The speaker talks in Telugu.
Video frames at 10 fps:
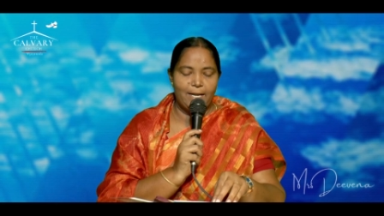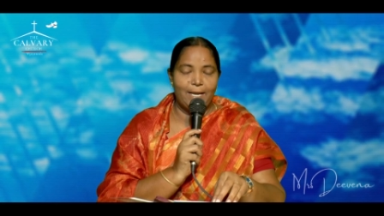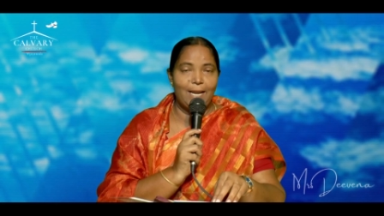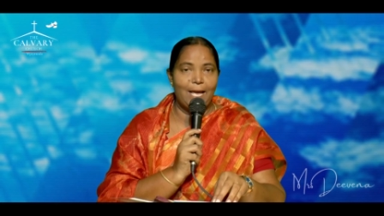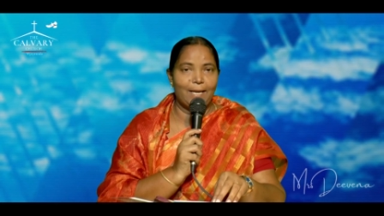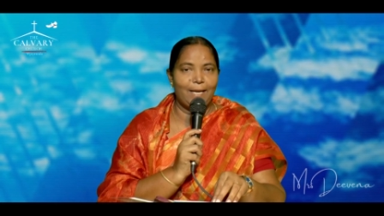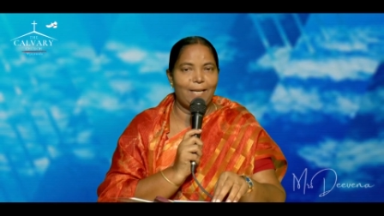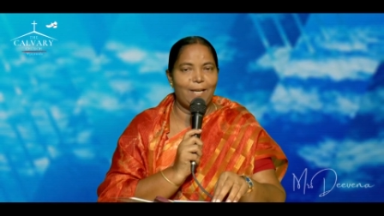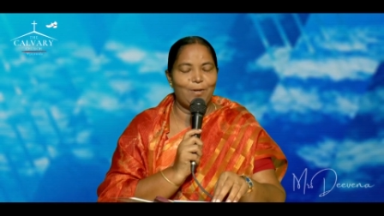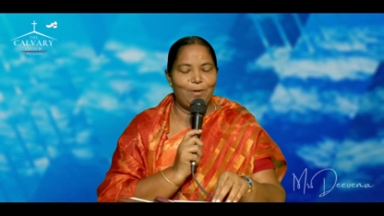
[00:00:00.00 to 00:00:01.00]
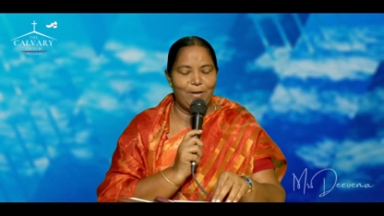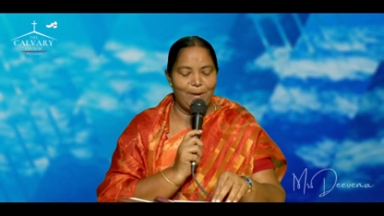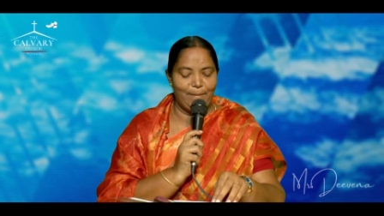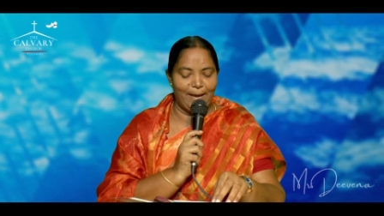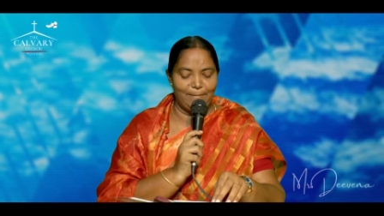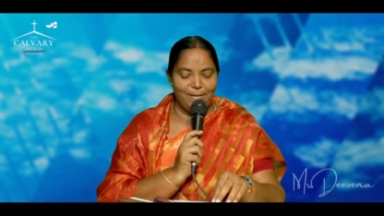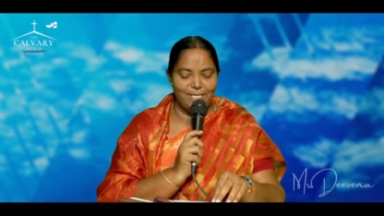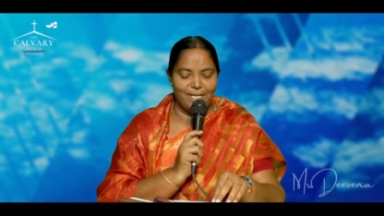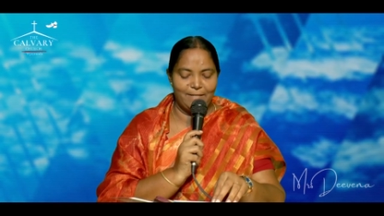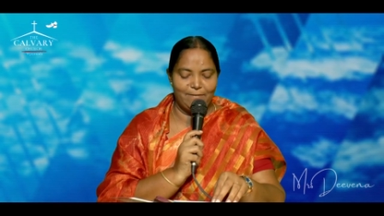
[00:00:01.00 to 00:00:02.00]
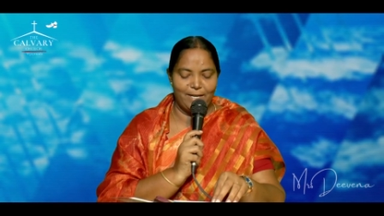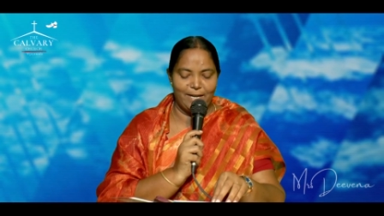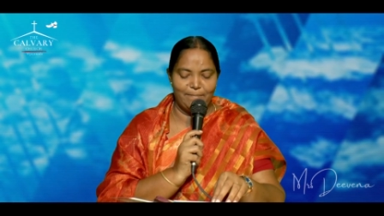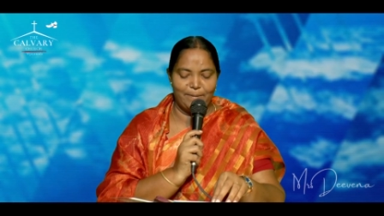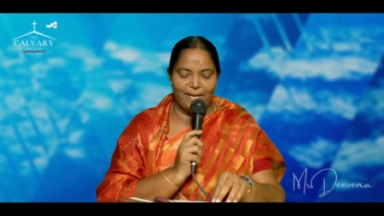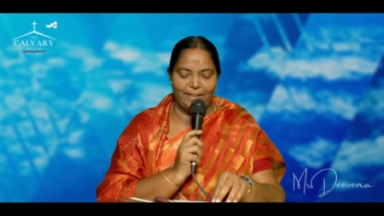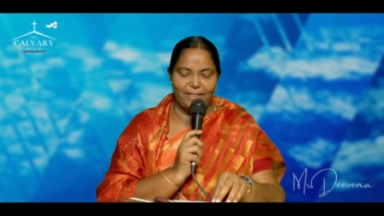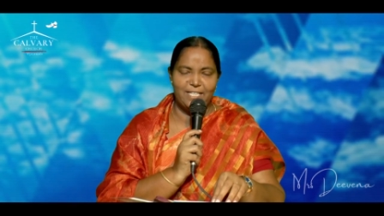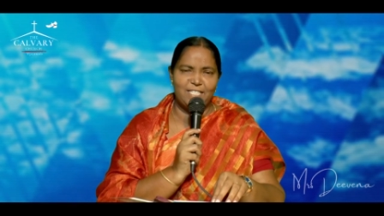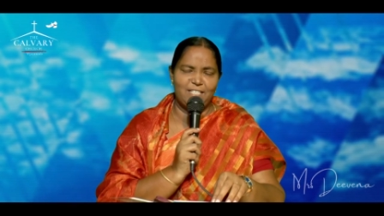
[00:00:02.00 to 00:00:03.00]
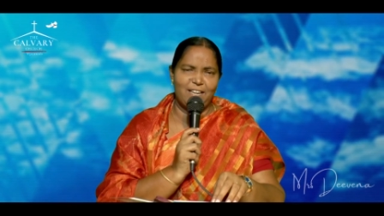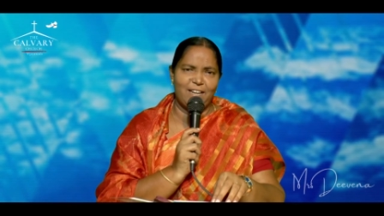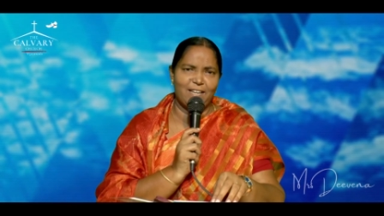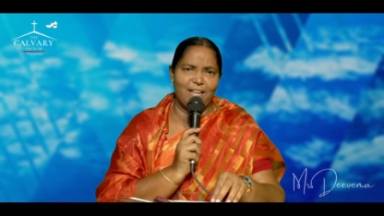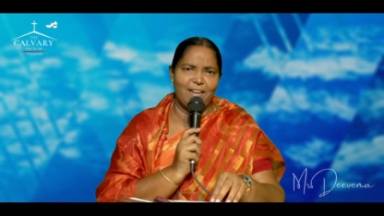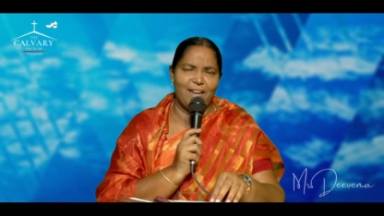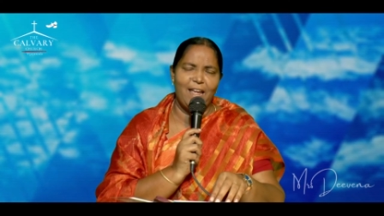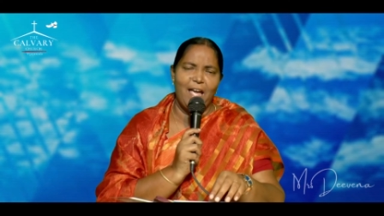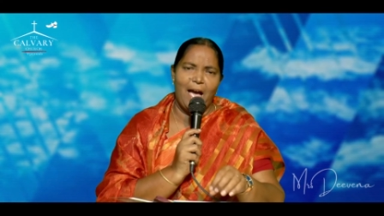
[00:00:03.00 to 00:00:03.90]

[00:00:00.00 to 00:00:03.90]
నీలాగే నేను కూడా బైబిల్ చదవాలని ప్రయత్నిస్తున్నాను కానీ